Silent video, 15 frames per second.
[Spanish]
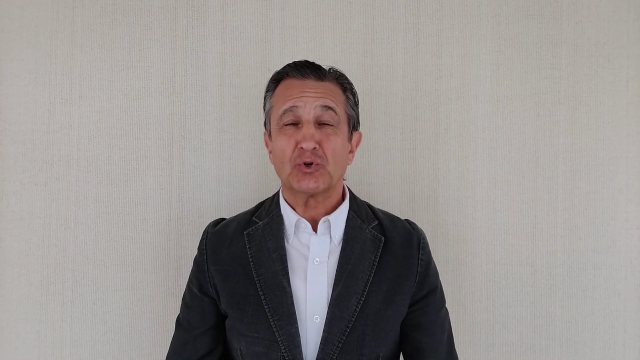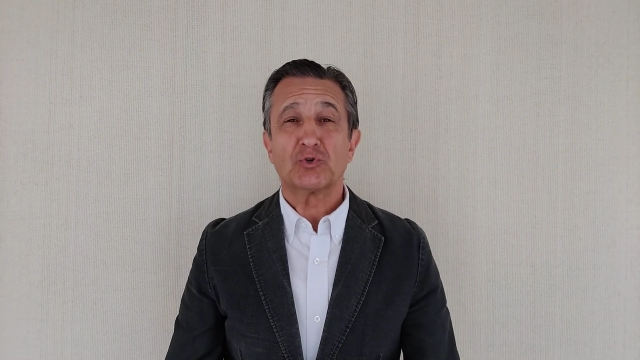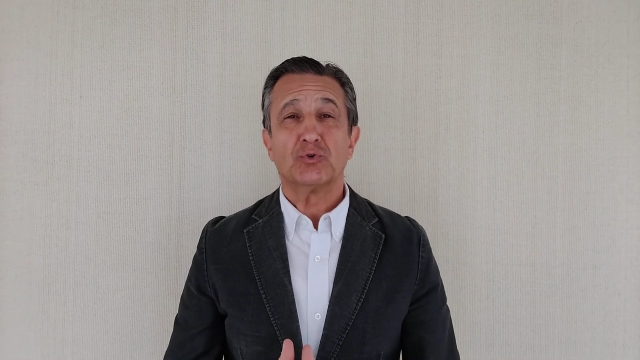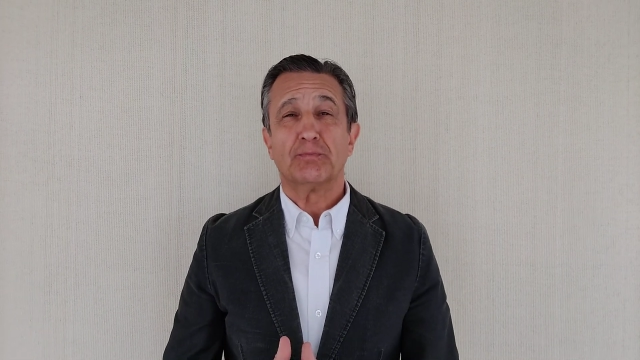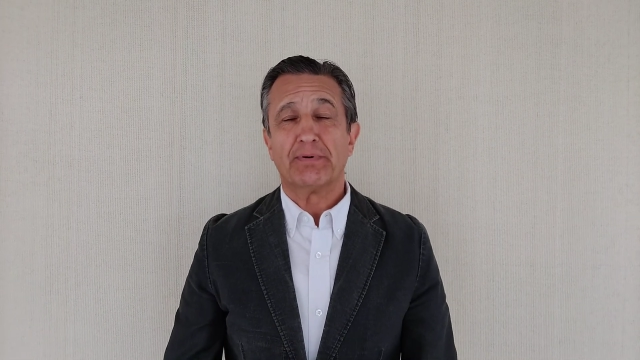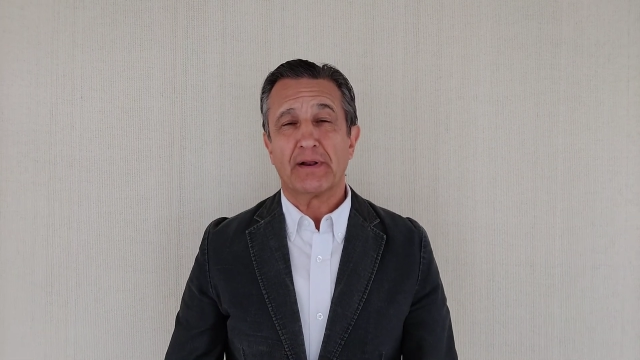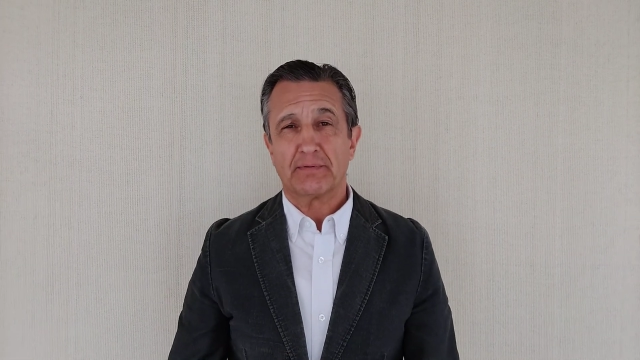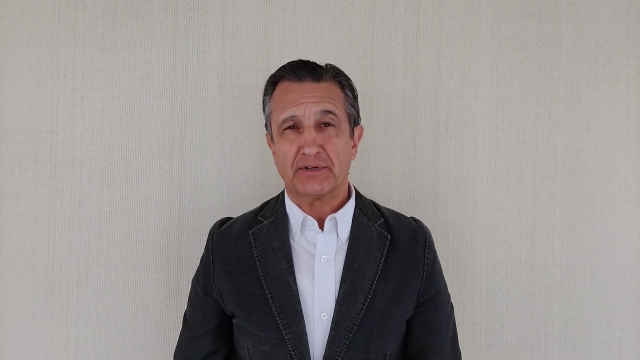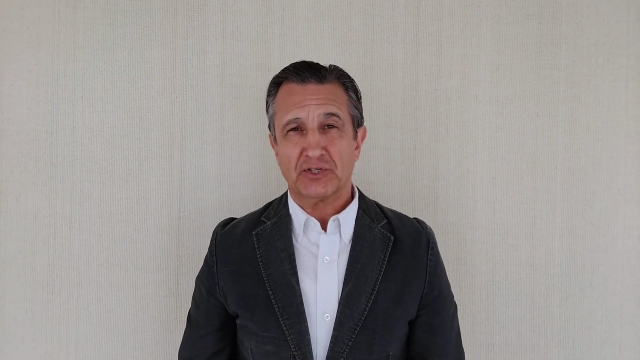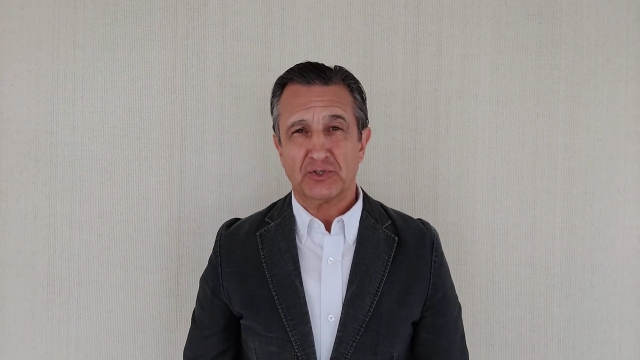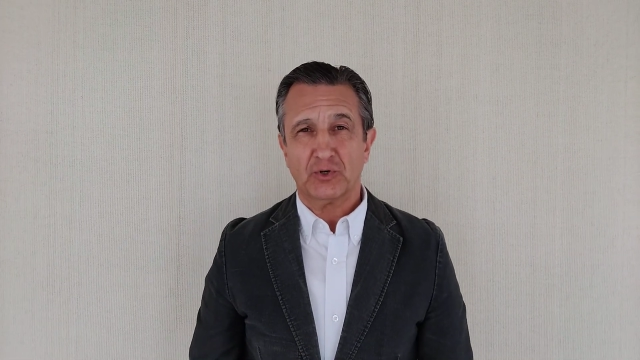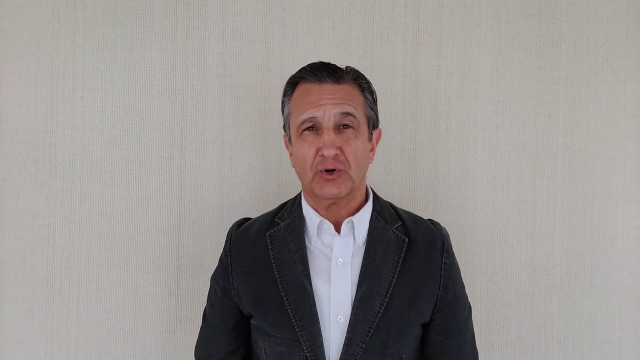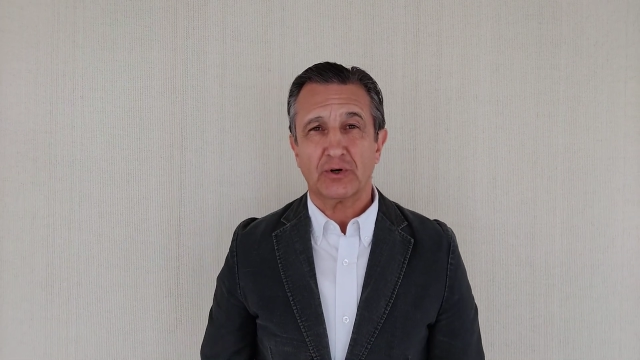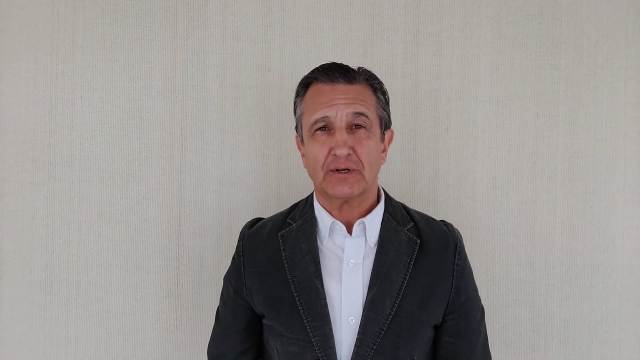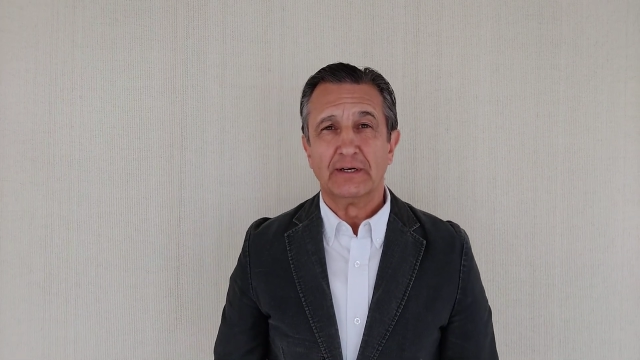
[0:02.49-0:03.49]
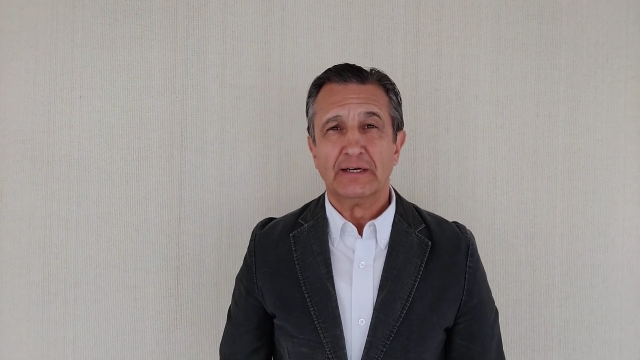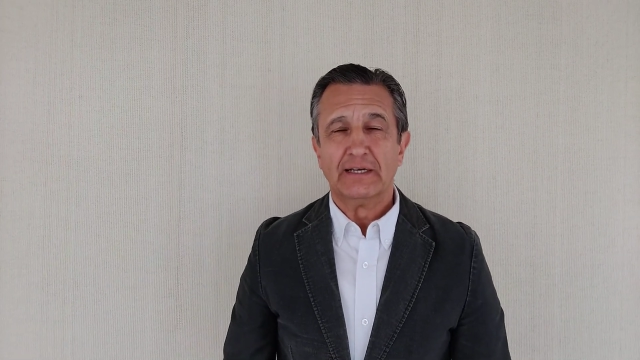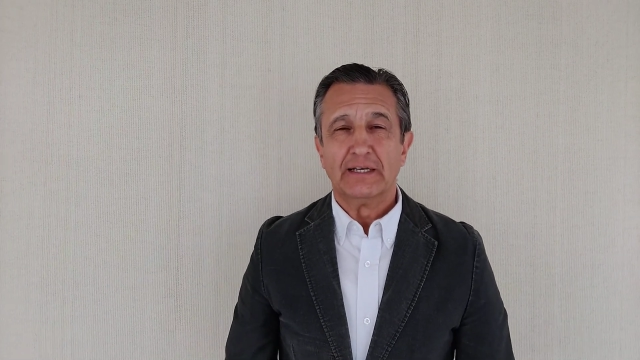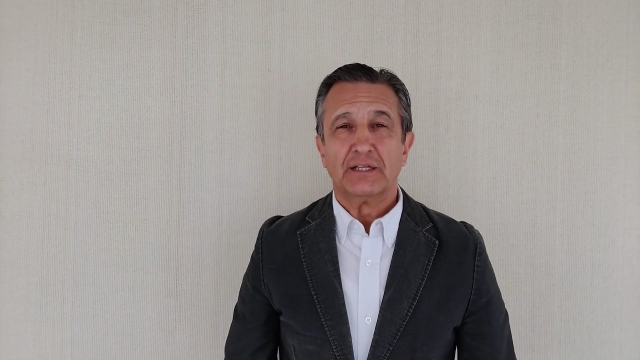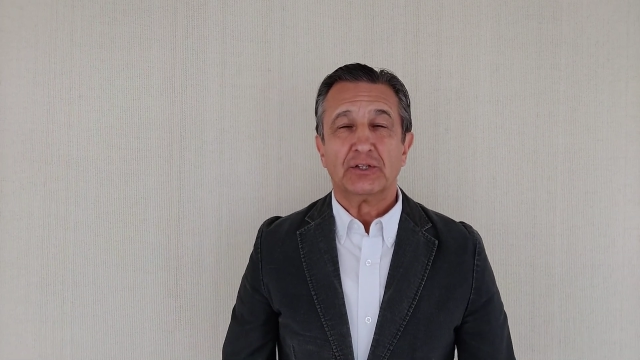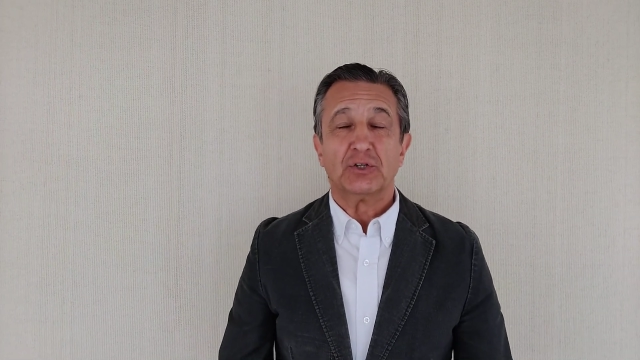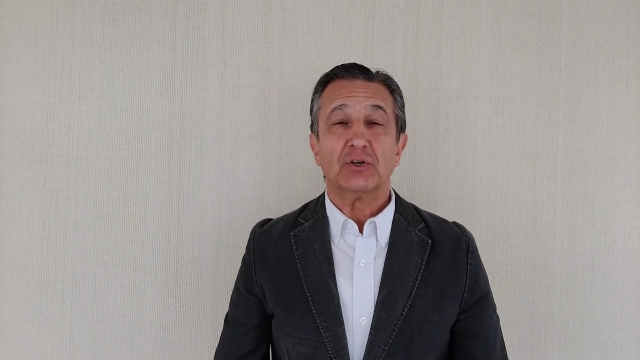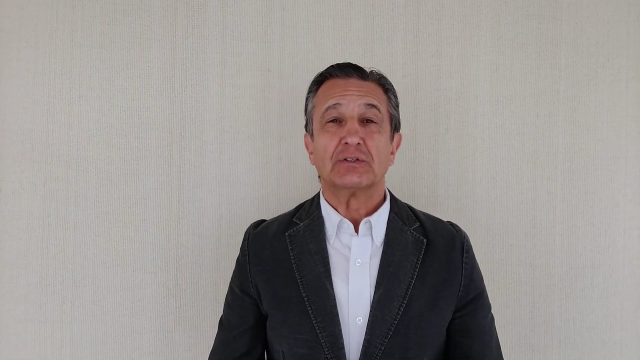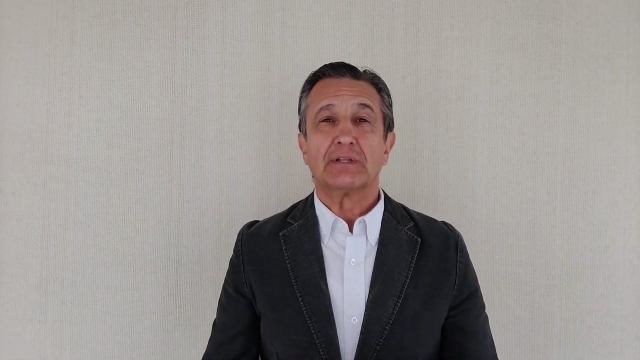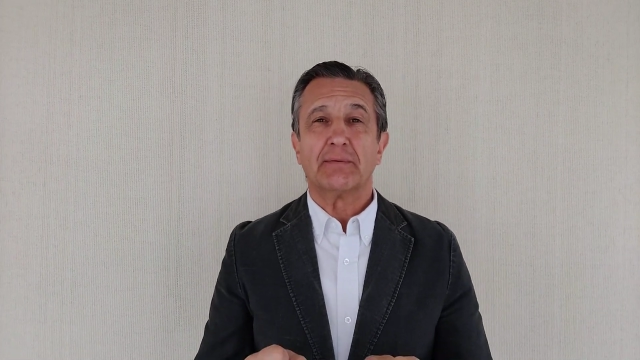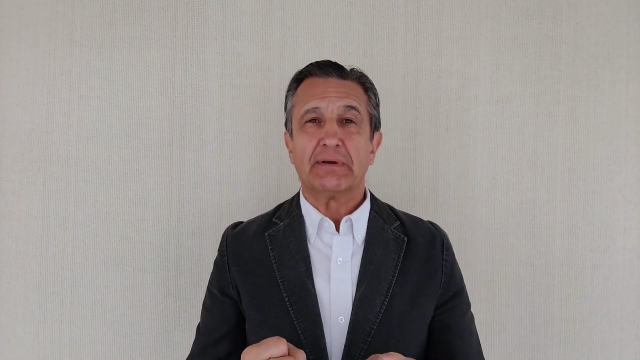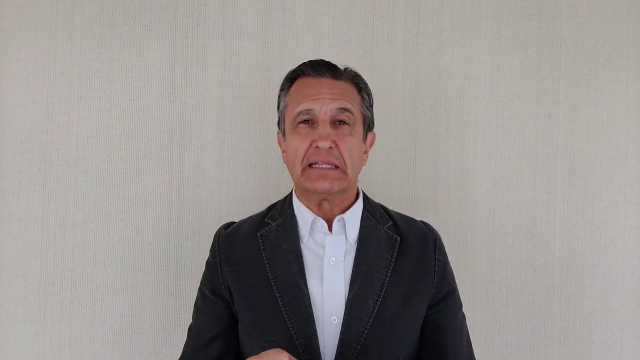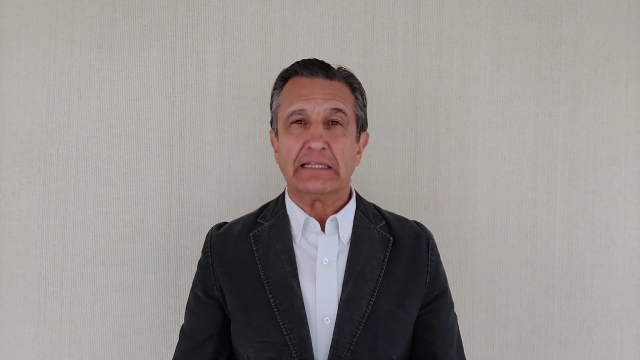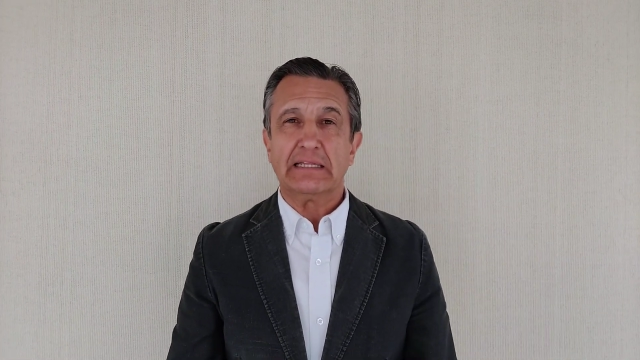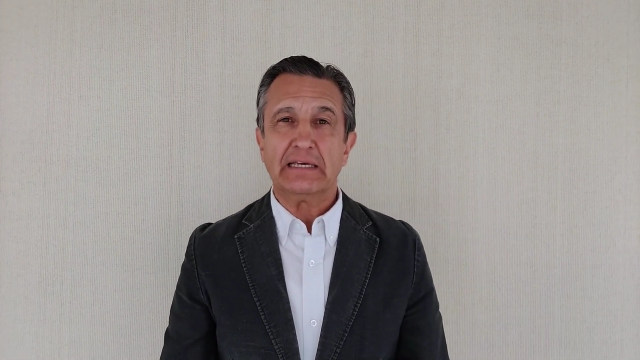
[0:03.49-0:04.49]
supervisor, Dios te
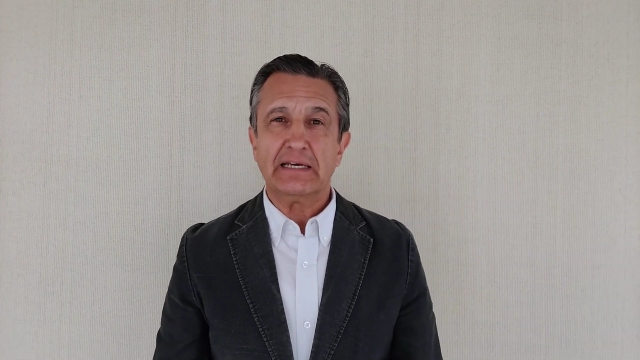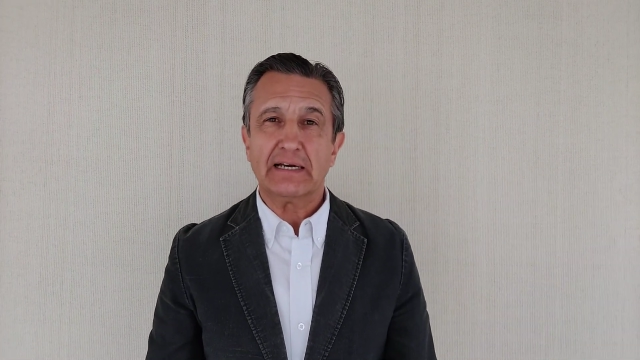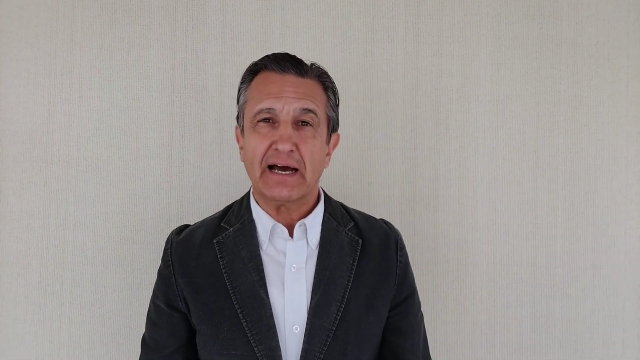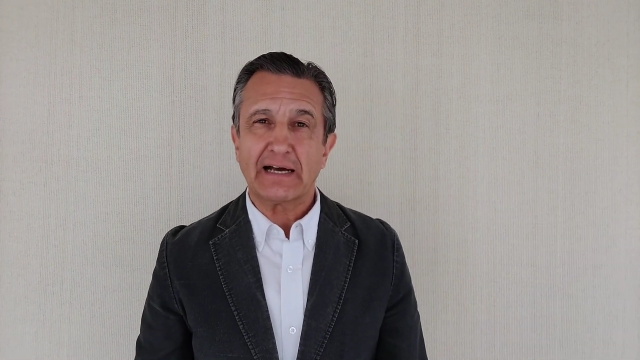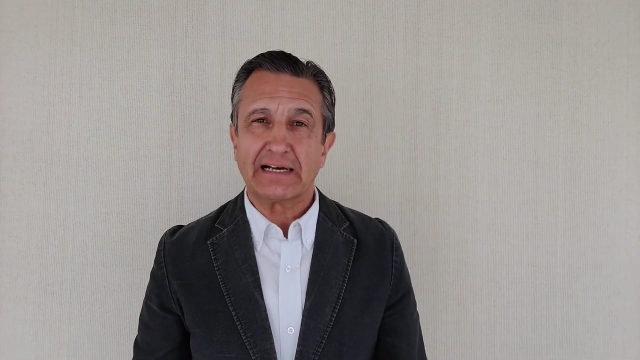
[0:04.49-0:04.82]
bendiga.